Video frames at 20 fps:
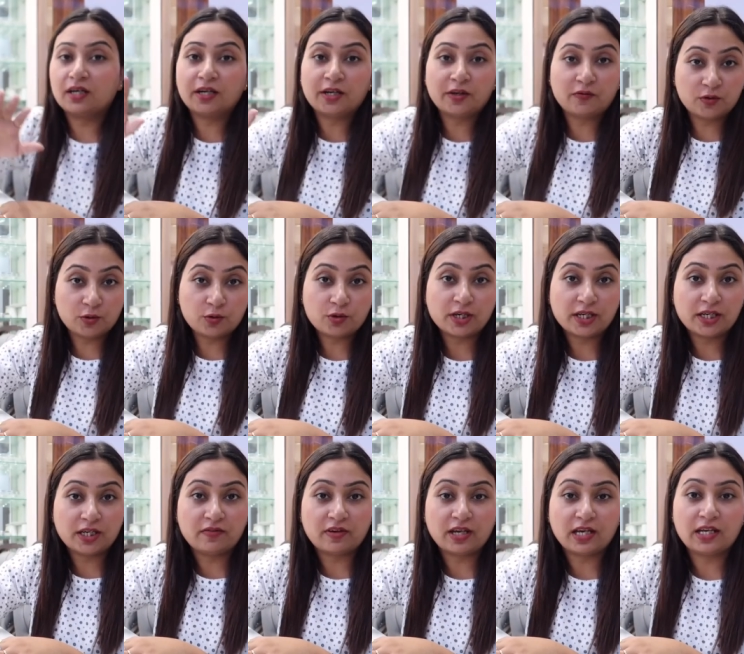रिव्यू
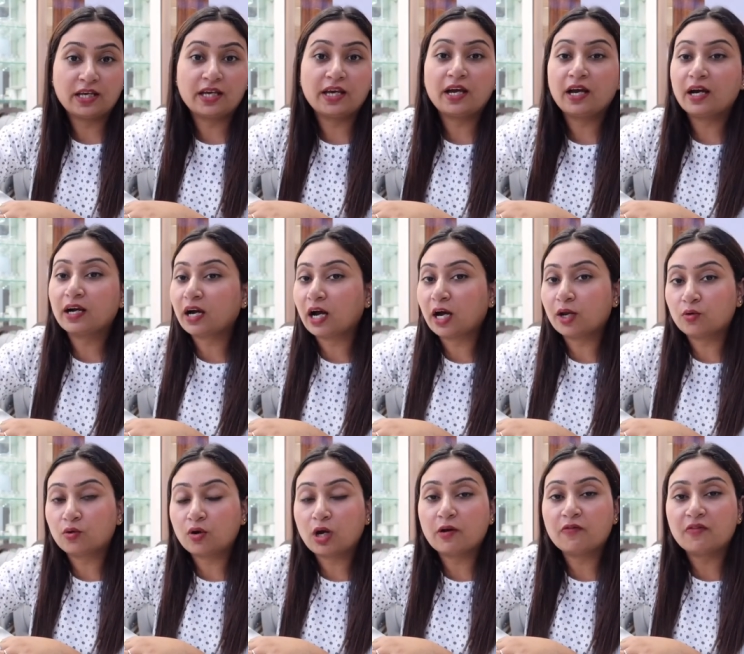करने वाले हैं
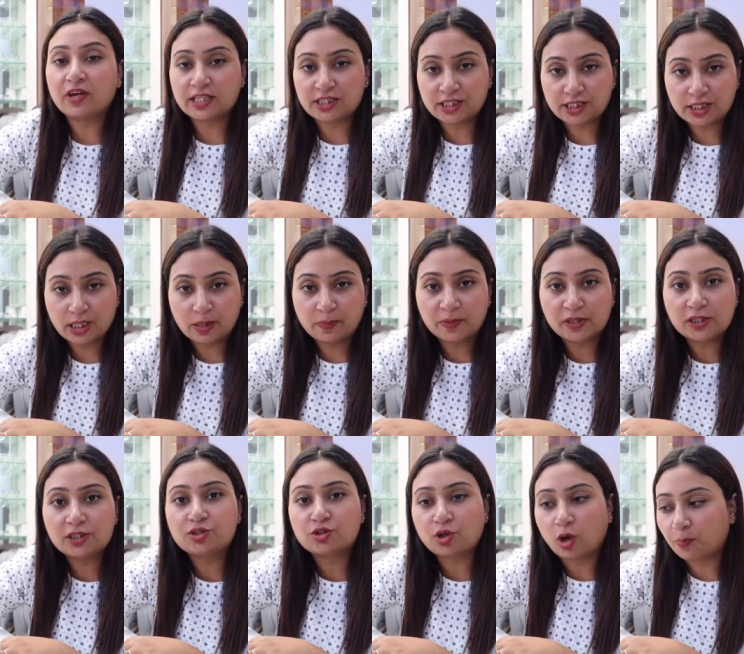अगारो का
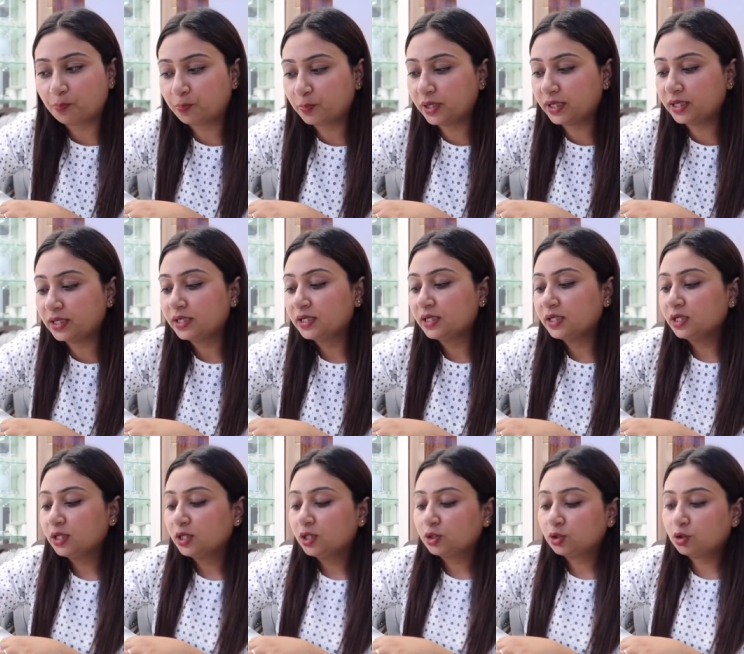वेजिटेबल चॉपर
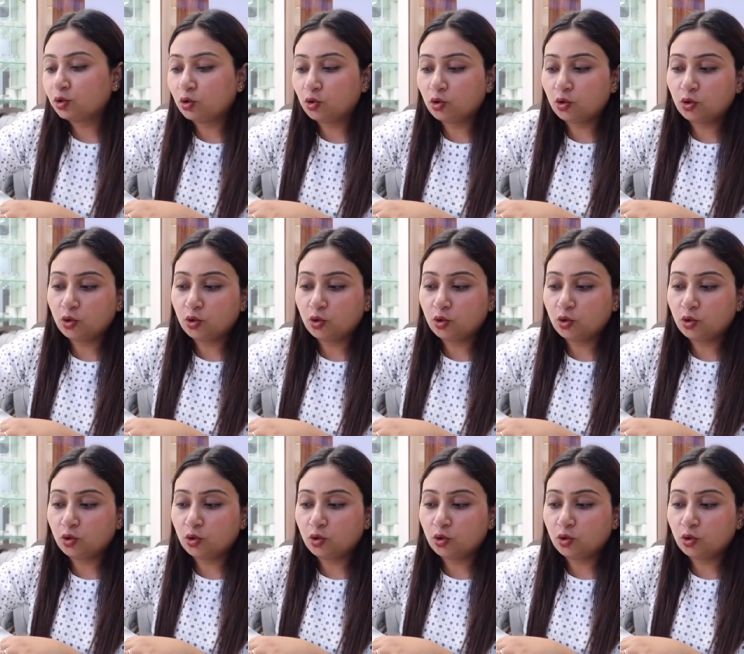तो